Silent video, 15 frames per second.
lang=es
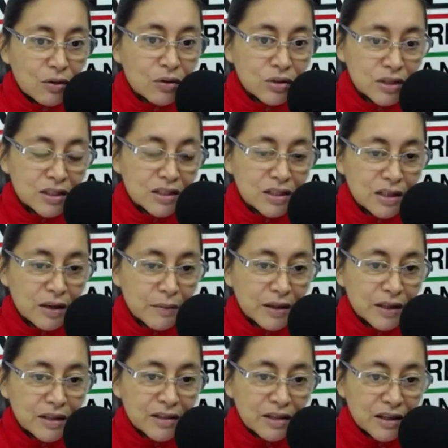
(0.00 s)
o
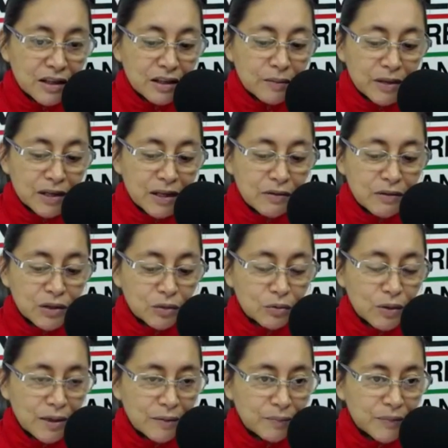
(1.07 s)
sencillamente seguían de manera
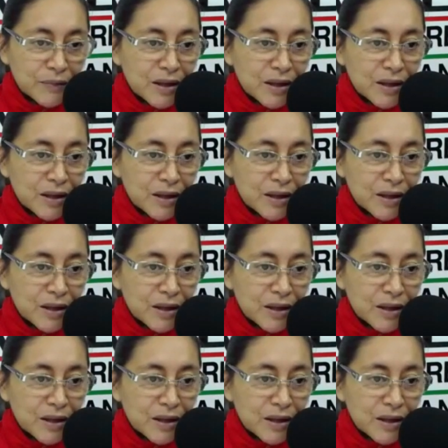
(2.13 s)
virtual.